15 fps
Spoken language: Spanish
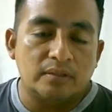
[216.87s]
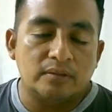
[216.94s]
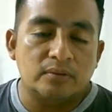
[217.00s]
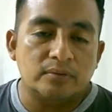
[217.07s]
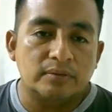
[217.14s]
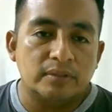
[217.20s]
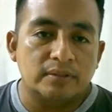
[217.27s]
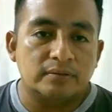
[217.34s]

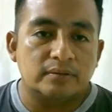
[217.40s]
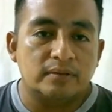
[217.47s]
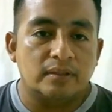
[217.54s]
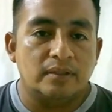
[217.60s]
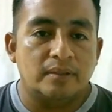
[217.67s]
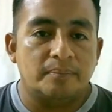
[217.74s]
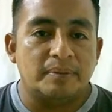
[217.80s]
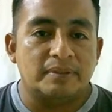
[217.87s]
Entonces
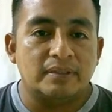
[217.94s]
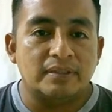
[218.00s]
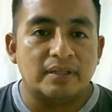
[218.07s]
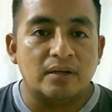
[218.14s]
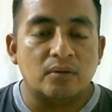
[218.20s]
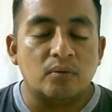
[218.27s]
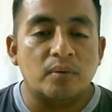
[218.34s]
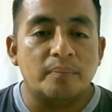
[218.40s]
eh, empecé a
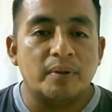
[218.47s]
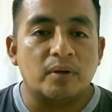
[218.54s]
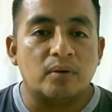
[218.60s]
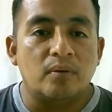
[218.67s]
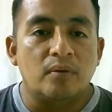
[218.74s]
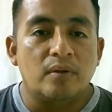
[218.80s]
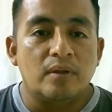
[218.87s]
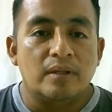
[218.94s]
trabajar con el
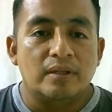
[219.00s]
perro.